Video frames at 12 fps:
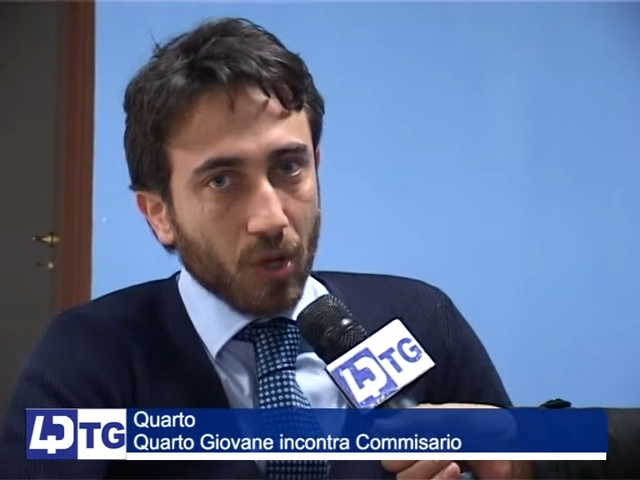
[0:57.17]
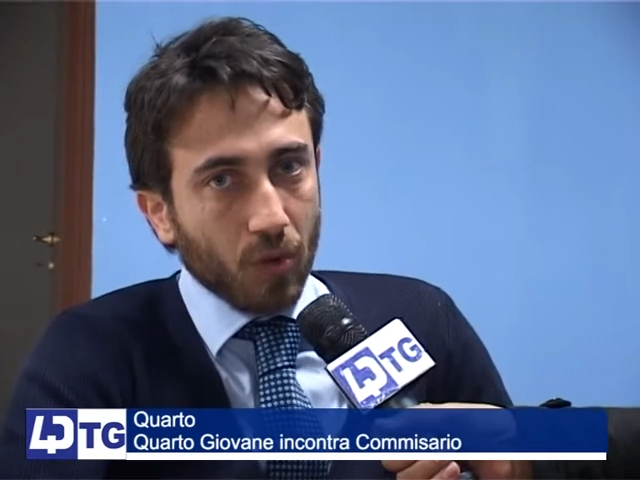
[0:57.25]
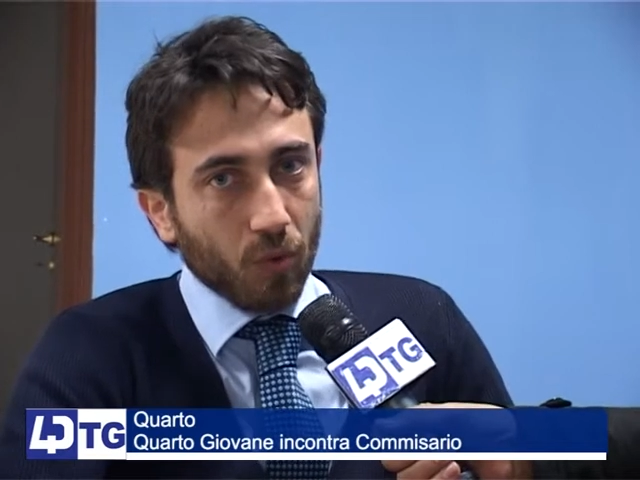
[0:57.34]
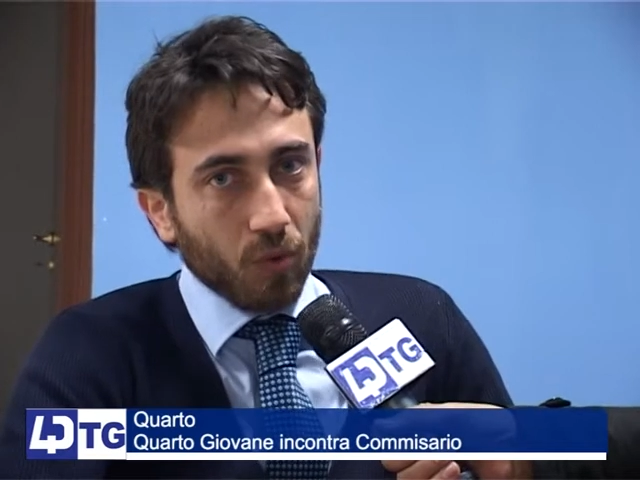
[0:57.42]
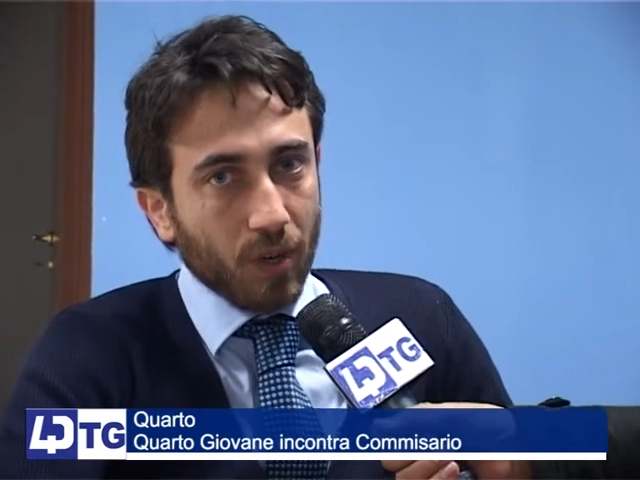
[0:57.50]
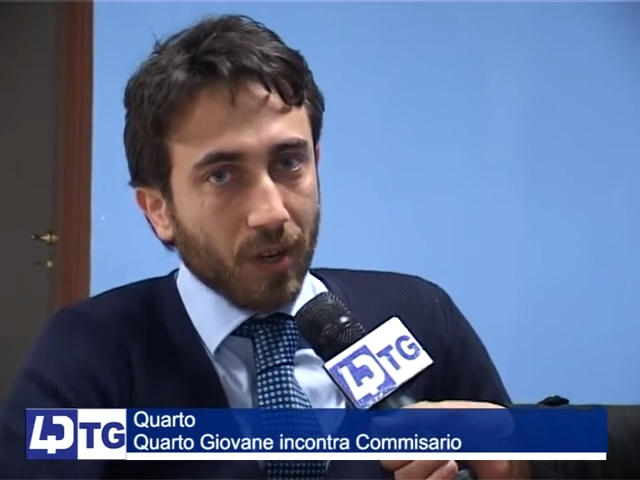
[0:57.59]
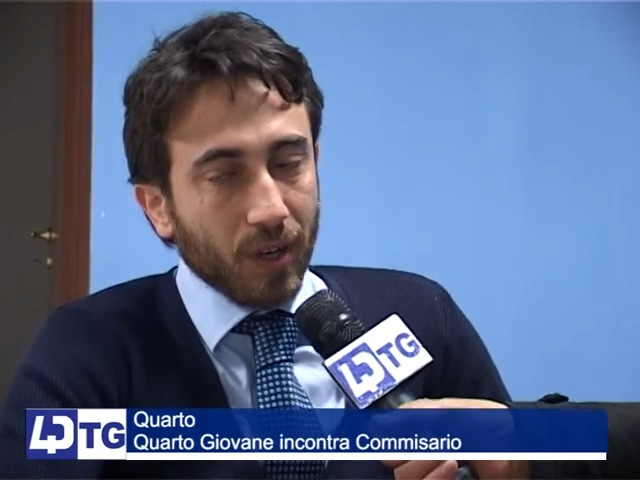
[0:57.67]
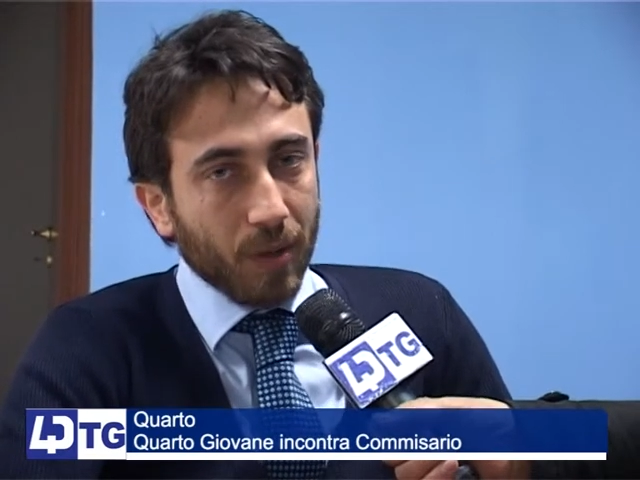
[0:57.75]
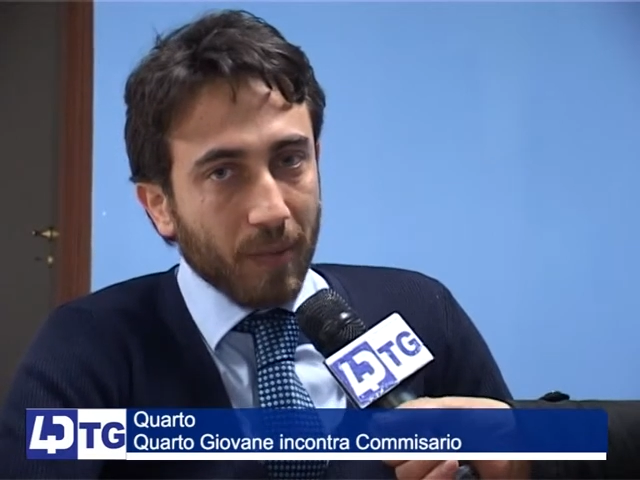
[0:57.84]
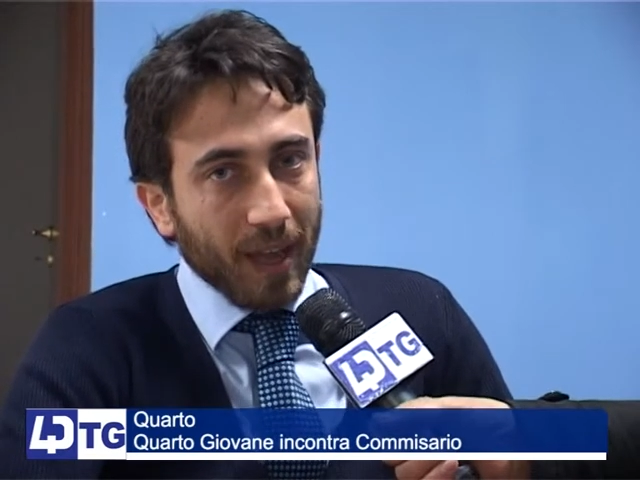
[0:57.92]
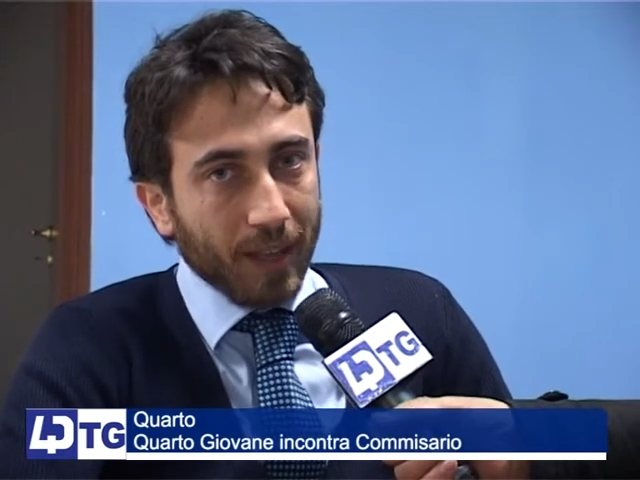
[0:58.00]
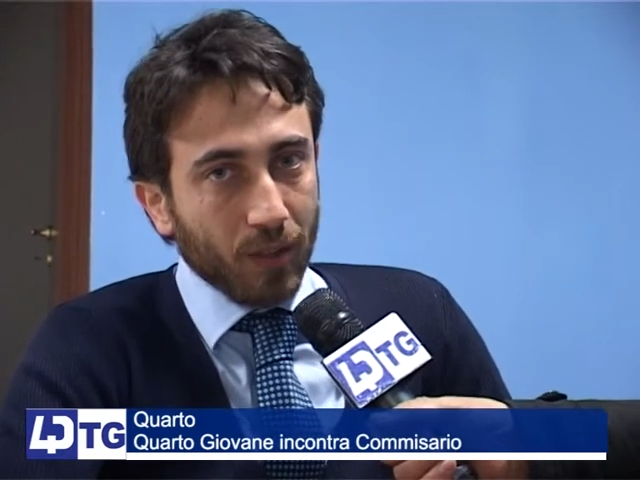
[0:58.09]
un
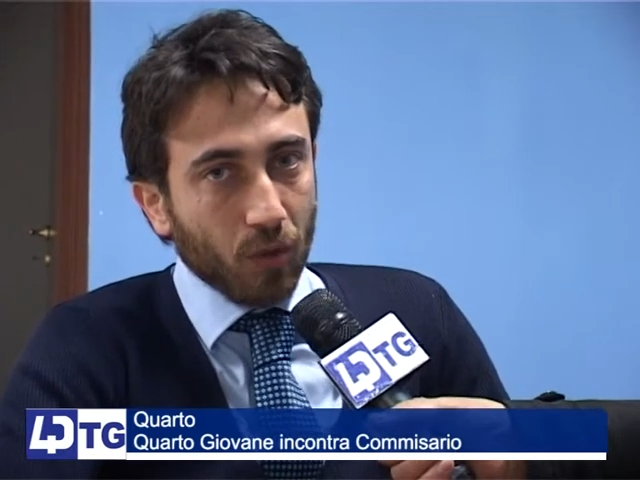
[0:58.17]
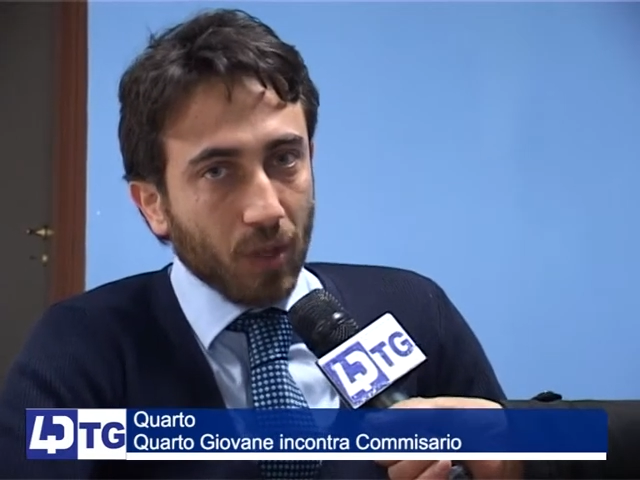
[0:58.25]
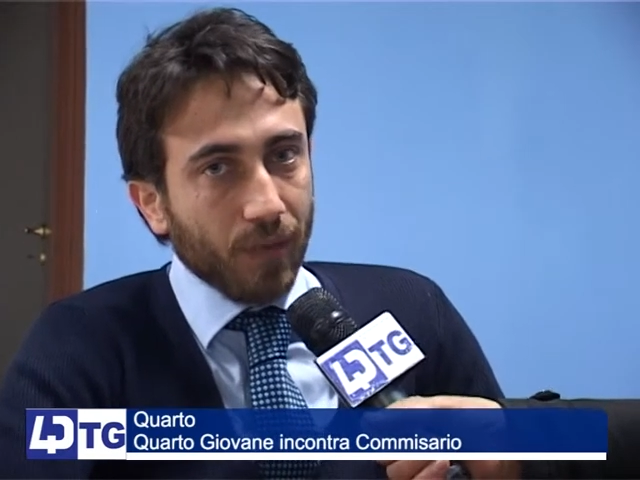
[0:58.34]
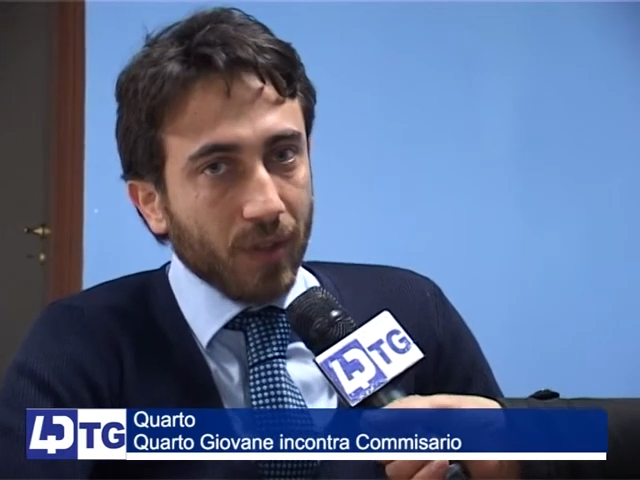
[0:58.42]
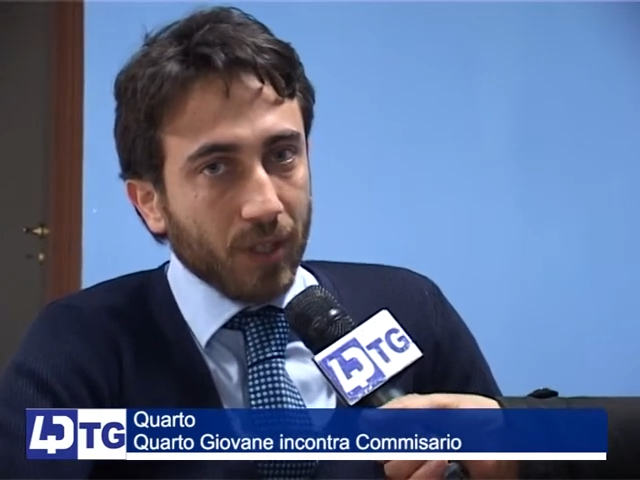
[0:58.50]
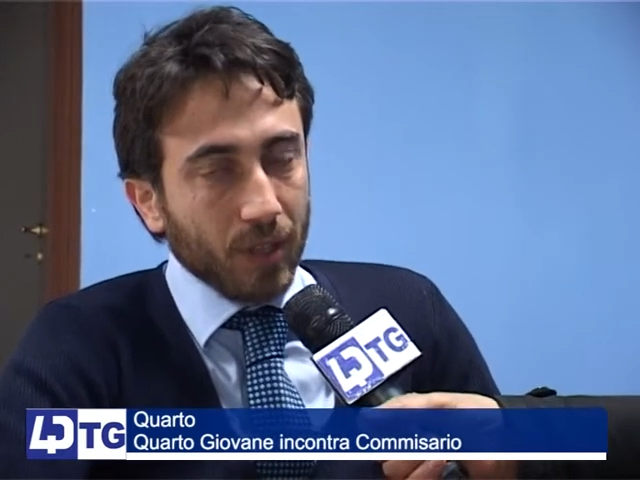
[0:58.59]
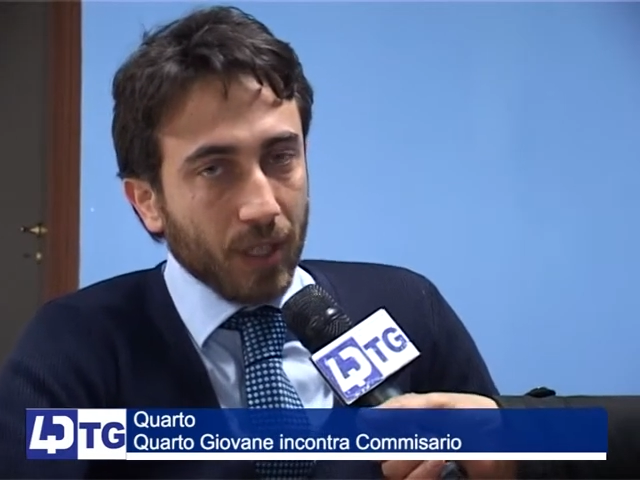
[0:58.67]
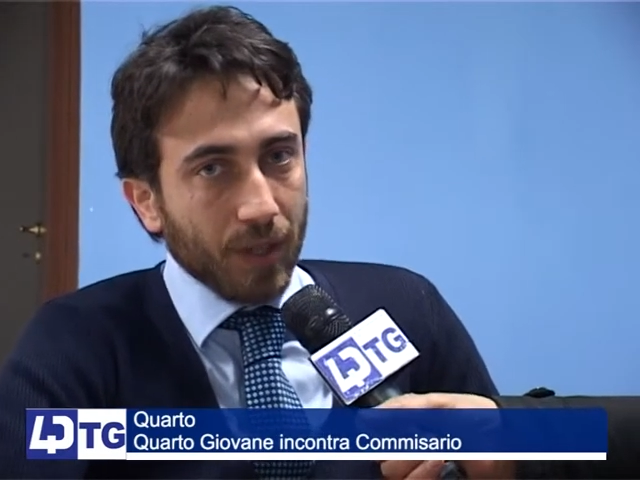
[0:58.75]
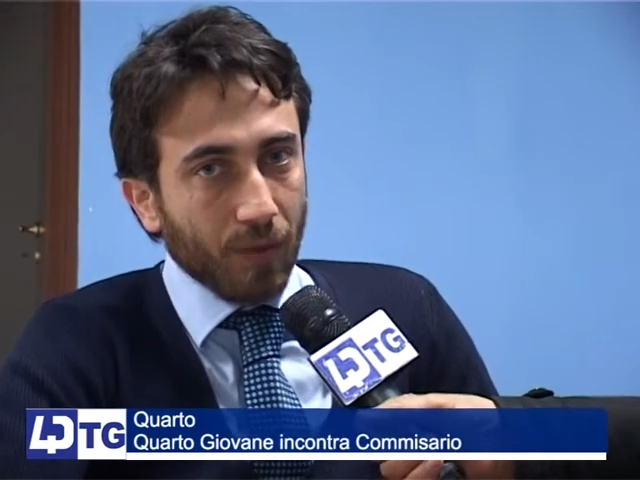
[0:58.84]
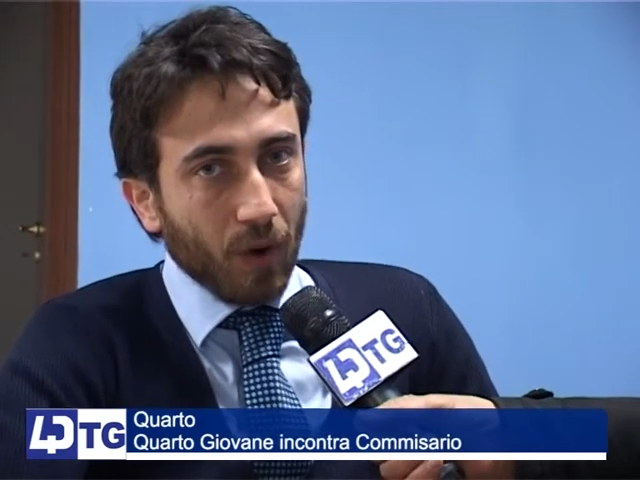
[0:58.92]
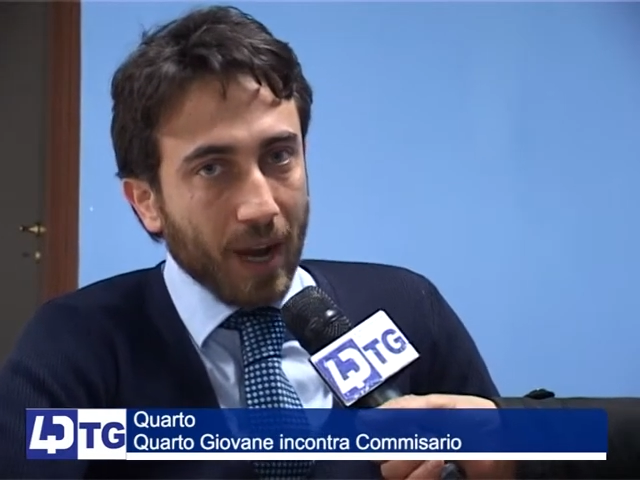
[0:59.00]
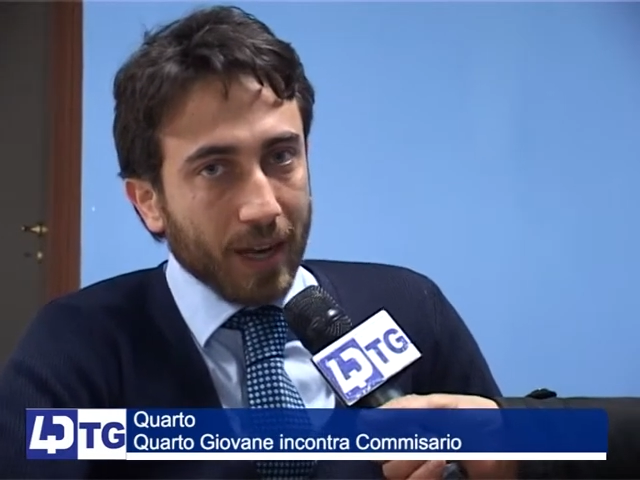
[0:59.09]
rimedio
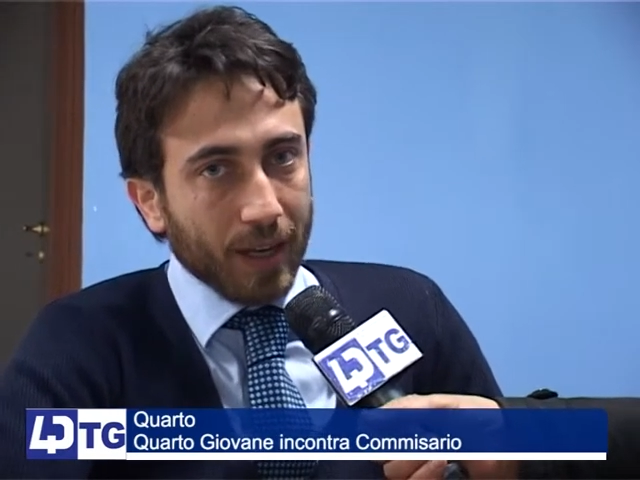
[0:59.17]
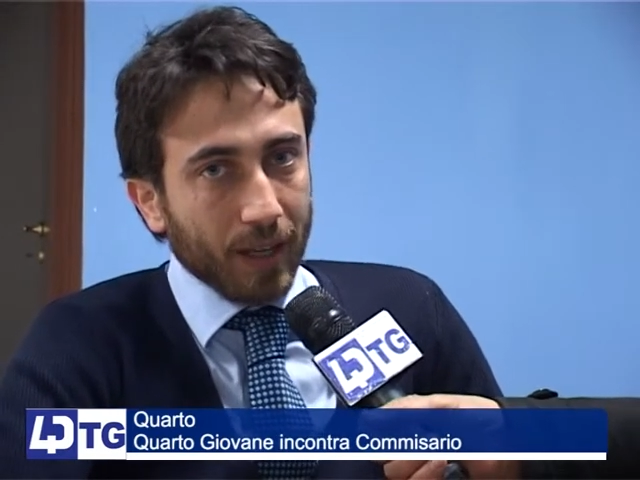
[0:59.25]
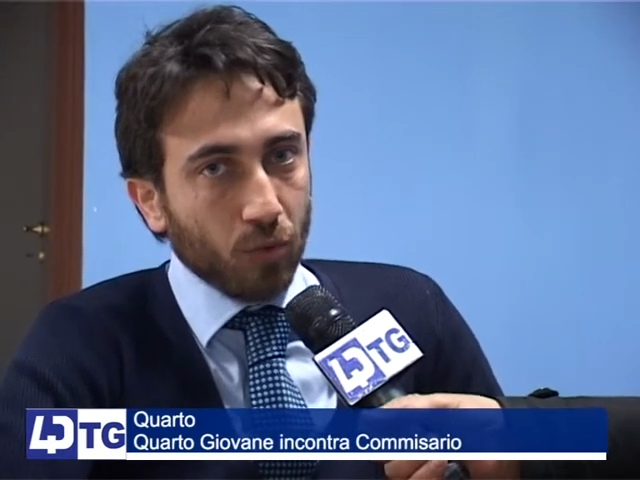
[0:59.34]
definitivo anche a